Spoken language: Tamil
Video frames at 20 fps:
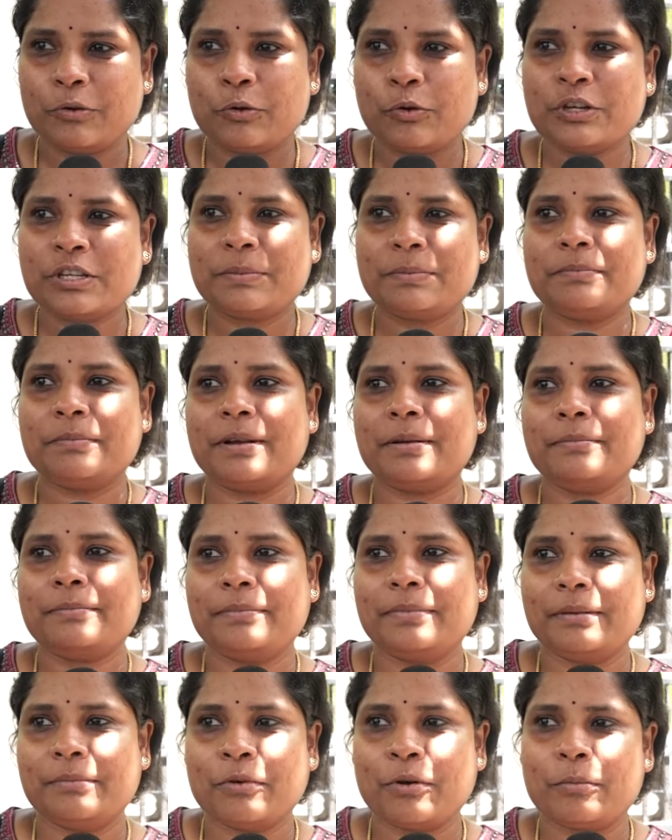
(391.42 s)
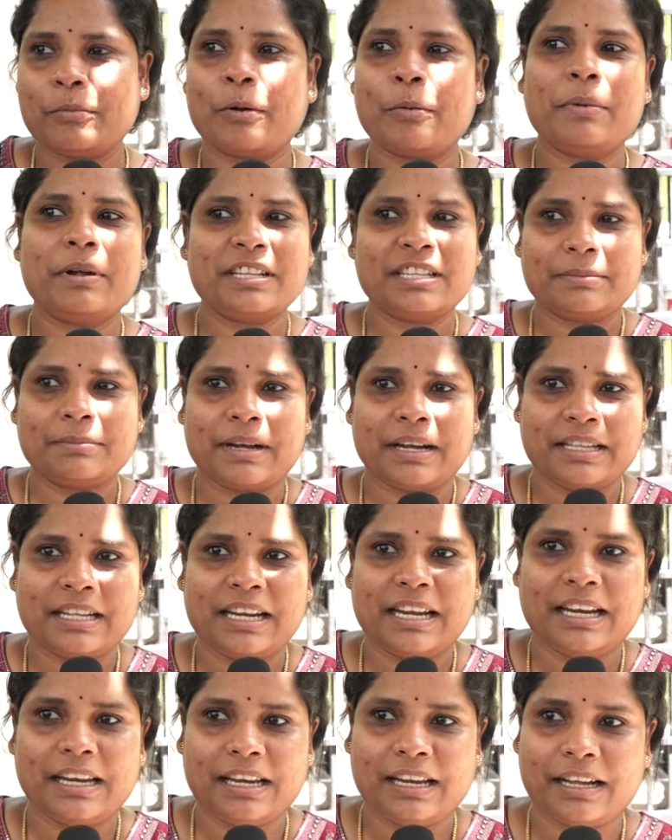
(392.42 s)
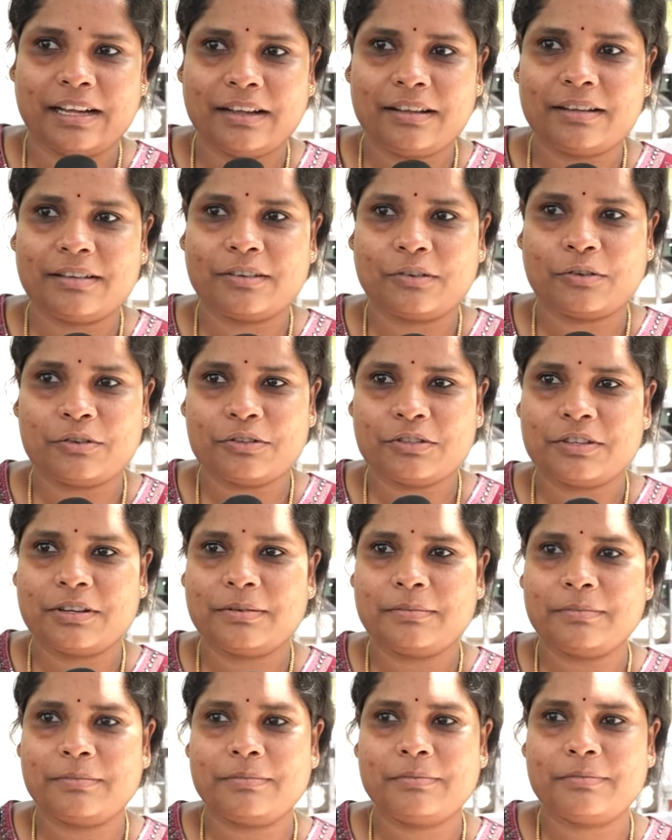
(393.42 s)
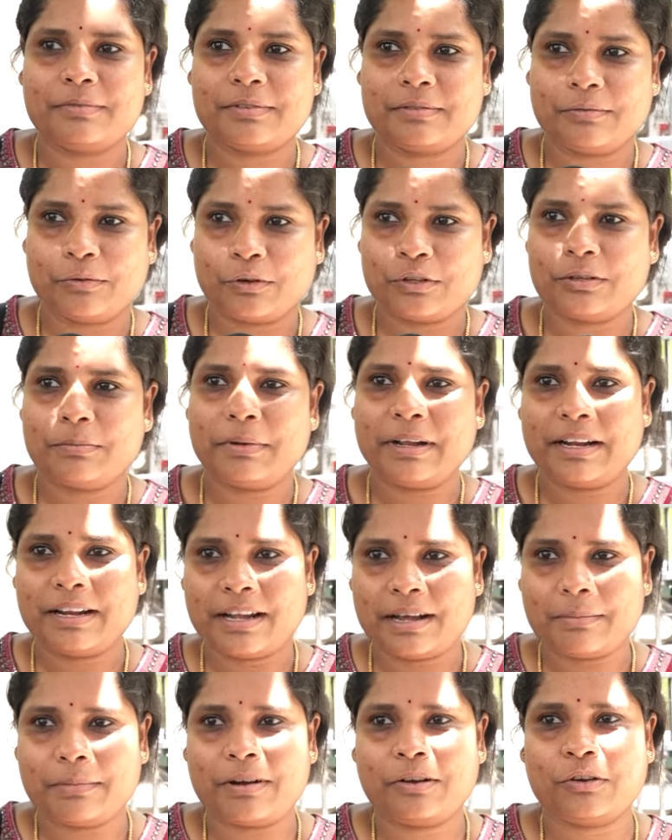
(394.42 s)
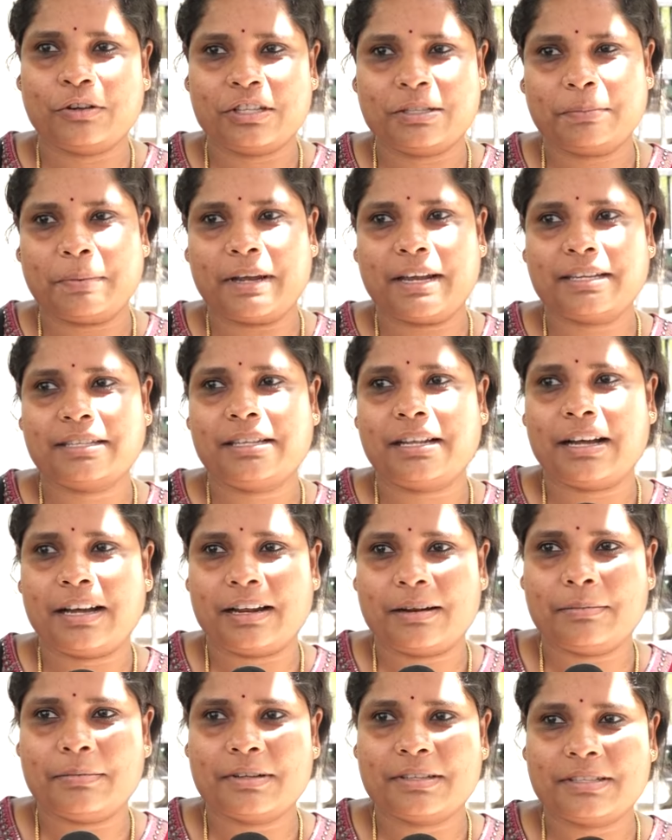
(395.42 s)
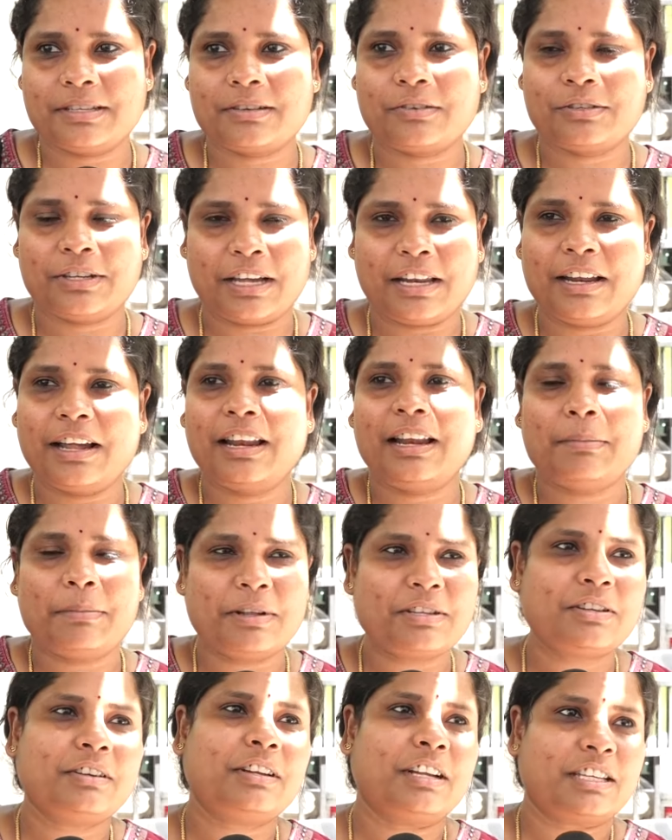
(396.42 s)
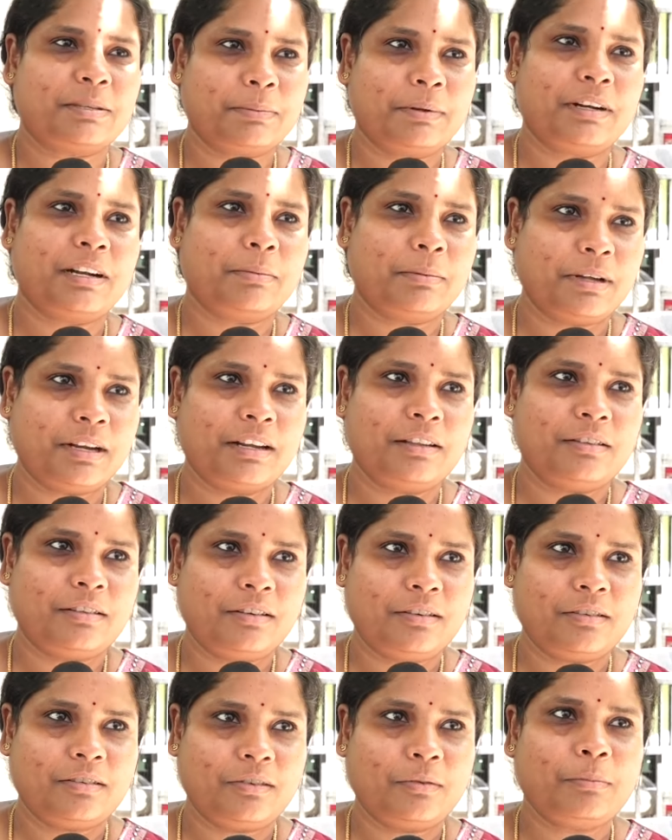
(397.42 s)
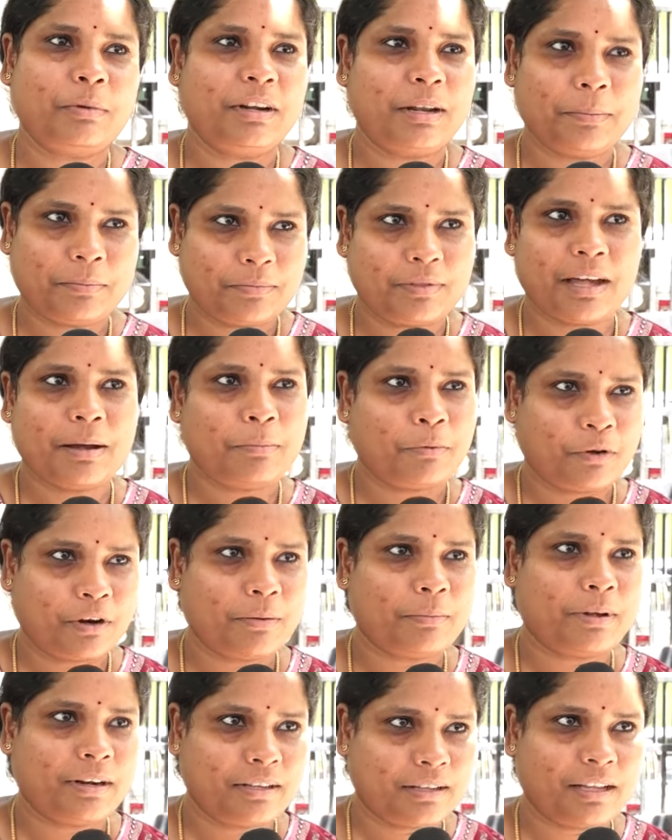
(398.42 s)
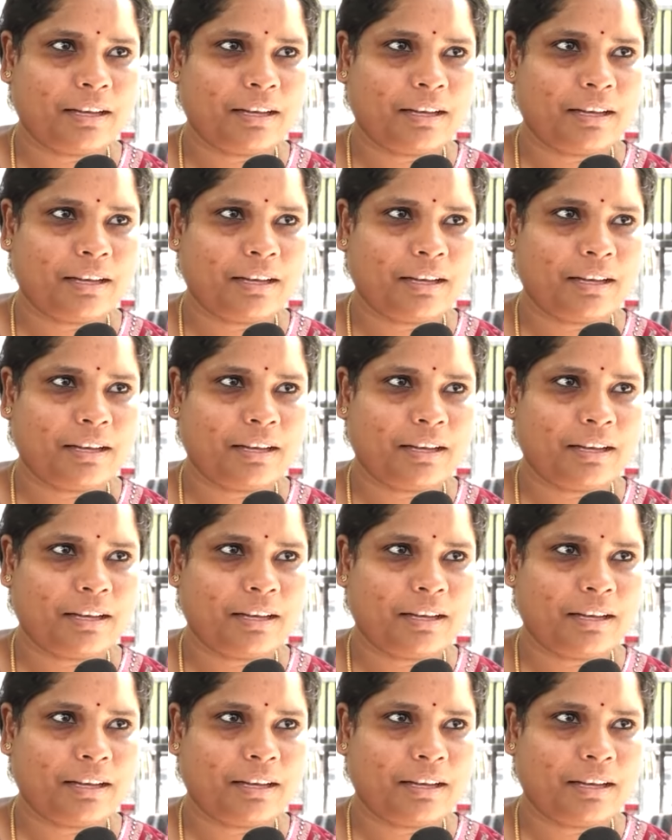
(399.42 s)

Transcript: கூஸ் மம்ப் மொமெண்ட்ஸ் மாதிரி இல்லை கொஞ்சம் கொஞ்சம் மீடியமாக கொஞ்சம் ஸ்பேஸில் ஆரம்பிச்சு கொஞ்சம் எல்லா எலமெண்ட்ஸும் டச் பண்ணுற மாதிரி இருந்தது நம்ம டெப்த்தாக போகிற மாதிரி